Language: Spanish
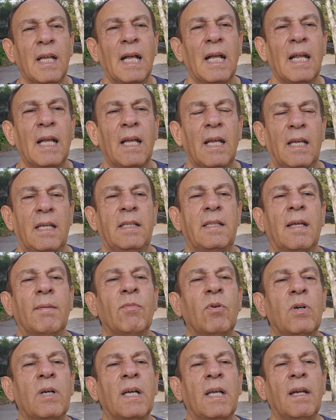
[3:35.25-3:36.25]
A
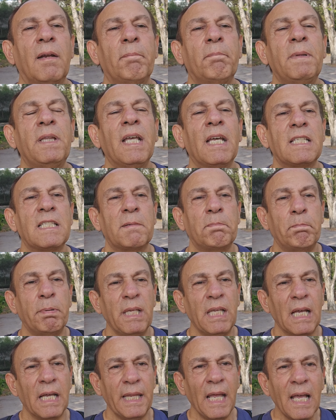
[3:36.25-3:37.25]
esta mujer
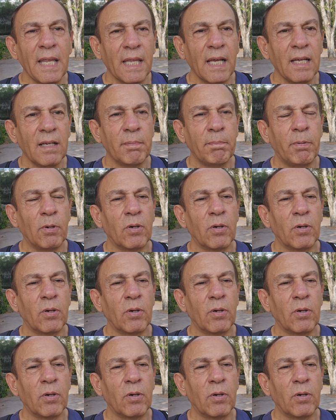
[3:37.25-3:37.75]
despiadada,